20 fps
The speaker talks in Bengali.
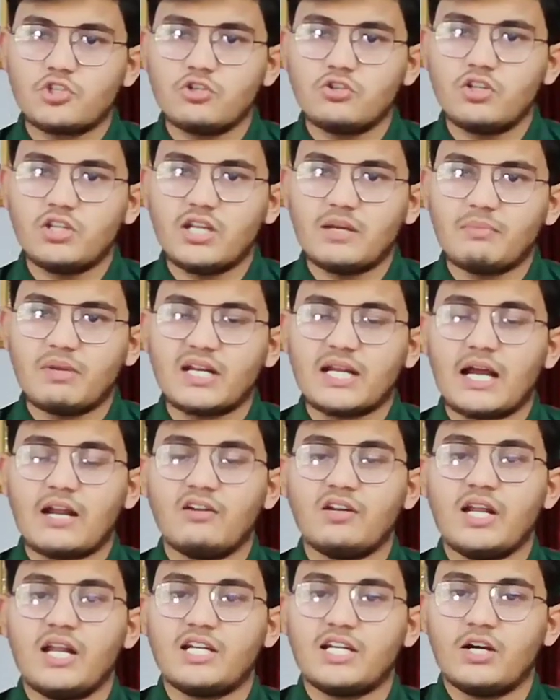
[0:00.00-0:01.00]
পর্যন্ত দেখবেন
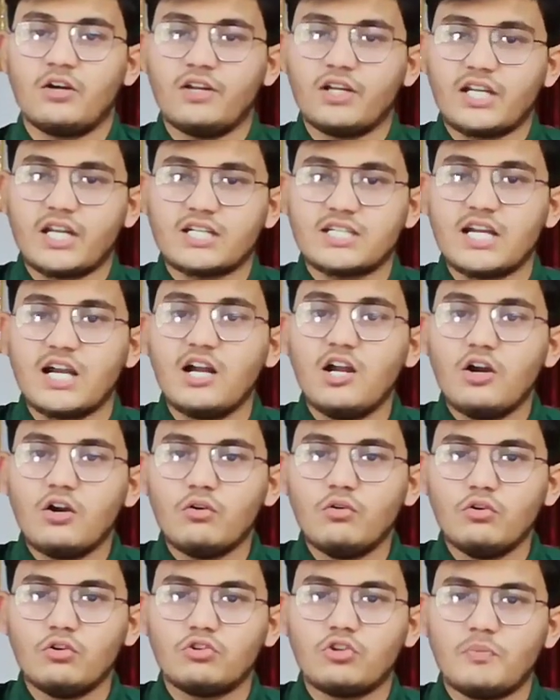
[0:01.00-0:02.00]
কারণ এটা অনেক একটা
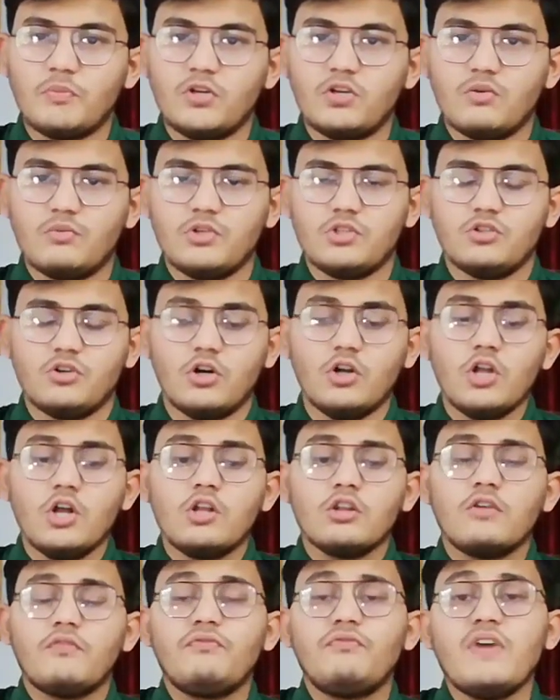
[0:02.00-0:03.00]
গুরুত্বপূর্ণ ভিডিও
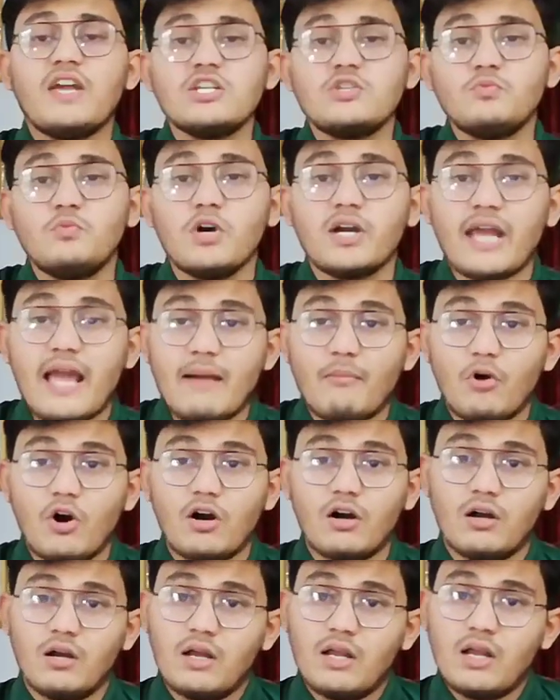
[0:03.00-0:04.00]
তো ফেসবুক
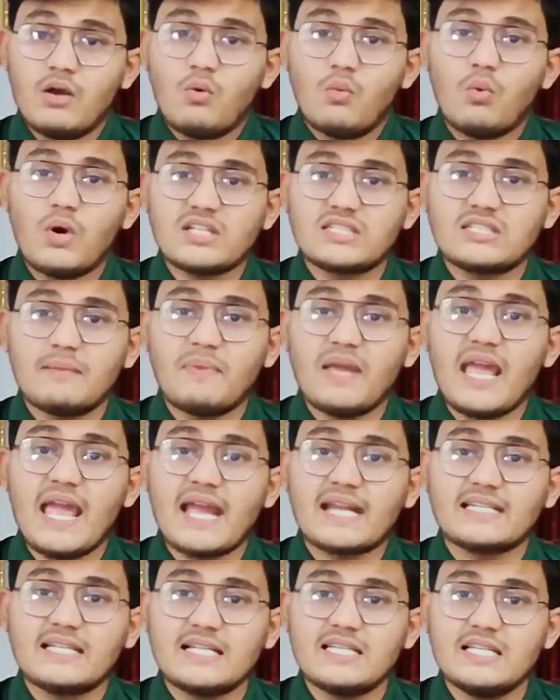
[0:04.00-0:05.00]
এবং হোয়াটসঅ্যাপে
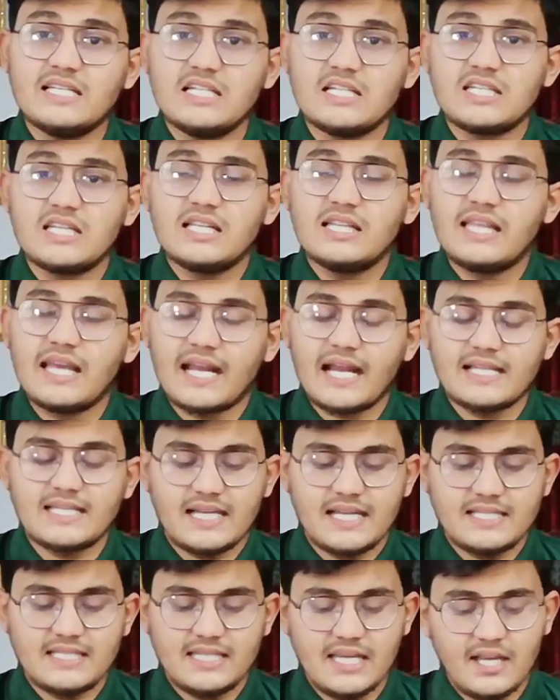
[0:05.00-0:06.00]
একটা জিনিস দেখা
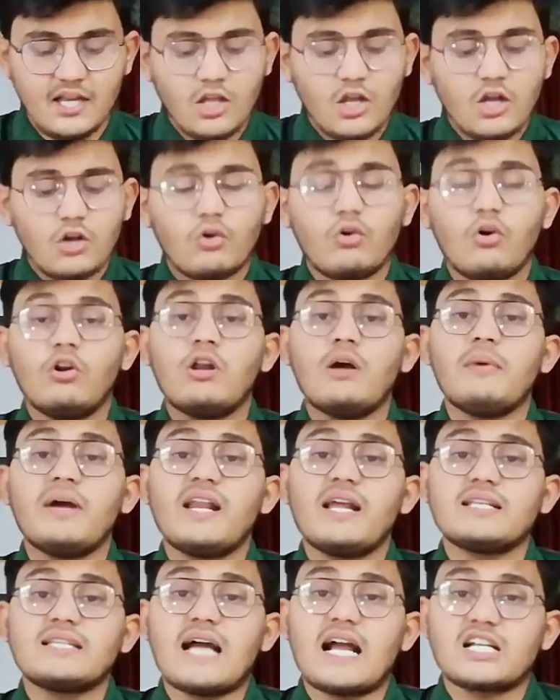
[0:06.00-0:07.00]
যায় যে করোনা
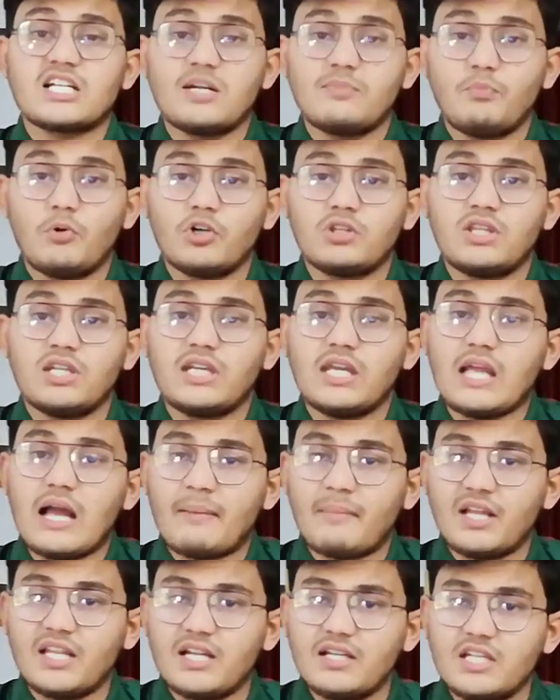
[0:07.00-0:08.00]
ভাইরাস আসার পর থেকেই
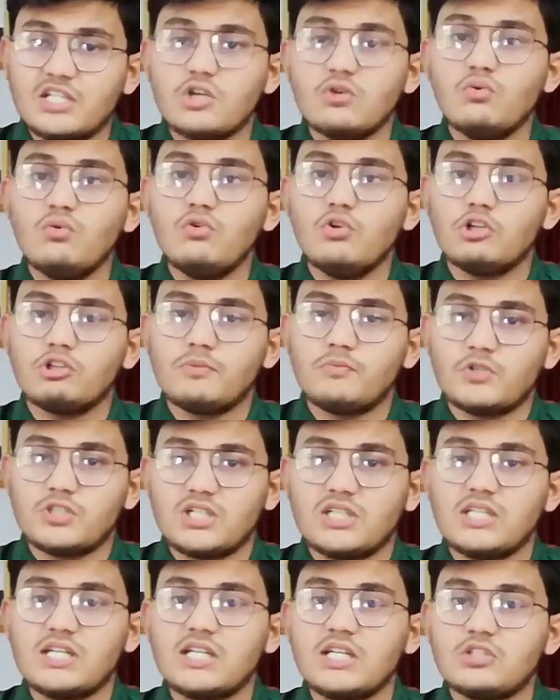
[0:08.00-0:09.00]
আমাদের দেশের উন্নত
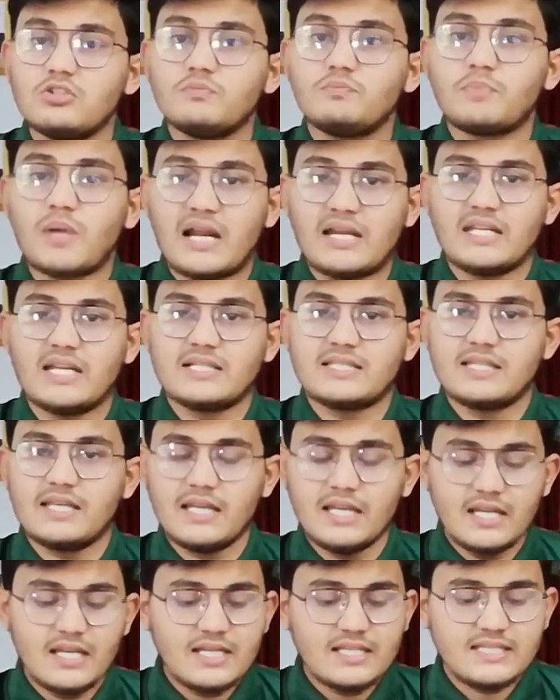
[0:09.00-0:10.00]
প্রজাতির কিছু প্রাণী আছে
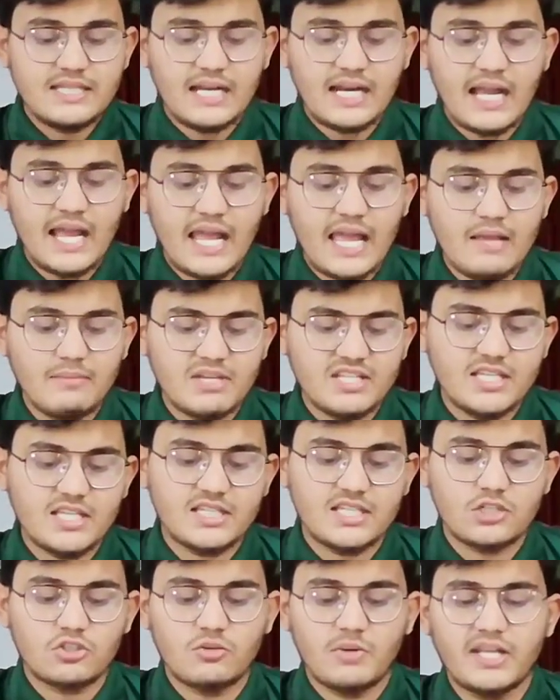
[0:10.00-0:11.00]
যারা এই
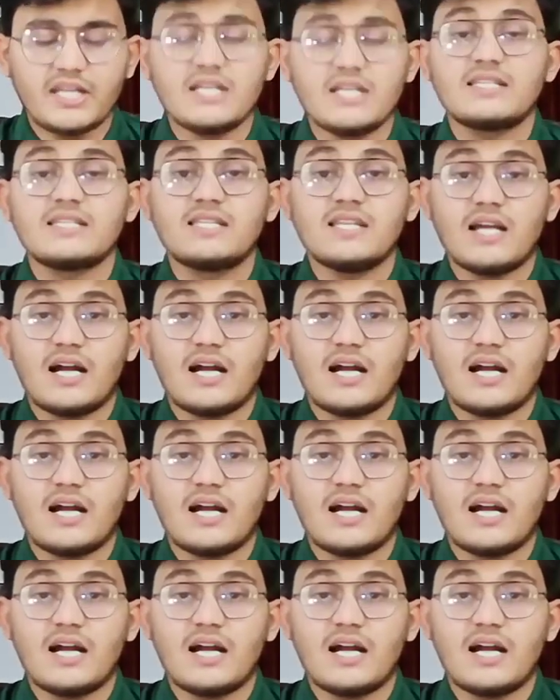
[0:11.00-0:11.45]
মেসেজটা সবাইকে